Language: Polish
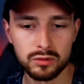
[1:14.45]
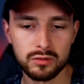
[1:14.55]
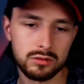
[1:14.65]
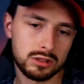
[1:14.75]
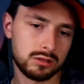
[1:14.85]

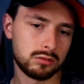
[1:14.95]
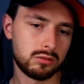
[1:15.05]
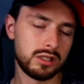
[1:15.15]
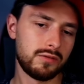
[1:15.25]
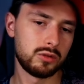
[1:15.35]
y,
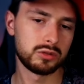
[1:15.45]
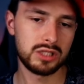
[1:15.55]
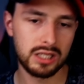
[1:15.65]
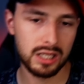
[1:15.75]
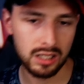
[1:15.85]
zasługuje na
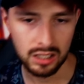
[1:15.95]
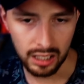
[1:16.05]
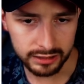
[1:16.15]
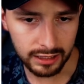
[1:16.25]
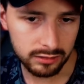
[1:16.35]
wyróżnienie,
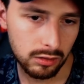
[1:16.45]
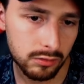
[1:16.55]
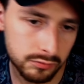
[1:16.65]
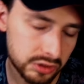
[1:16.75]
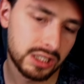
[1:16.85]
a tak to
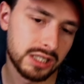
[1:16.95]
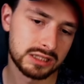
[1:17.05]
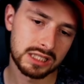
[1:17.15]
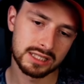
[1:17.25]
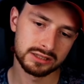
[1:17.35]
wszystkie na
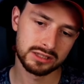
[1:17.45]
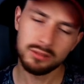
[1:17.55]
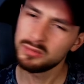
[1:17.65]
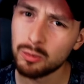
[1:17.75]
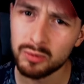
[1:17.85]
standardzie i
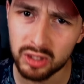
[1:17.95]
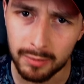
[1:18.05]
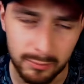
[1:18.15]
mi się to podoba,